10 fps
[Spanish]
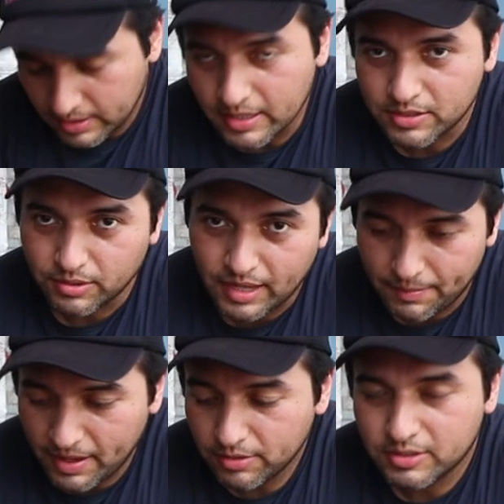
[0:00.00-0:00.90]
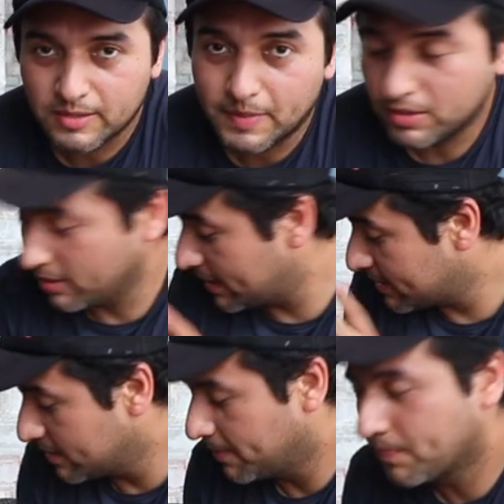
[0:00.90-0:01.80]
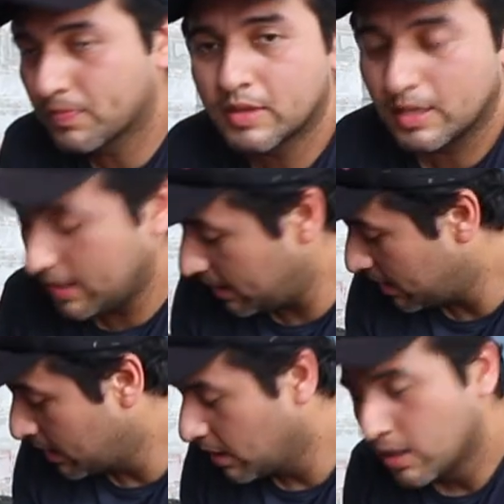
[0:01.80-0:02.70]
Tienes tu cámara, tus espátulas y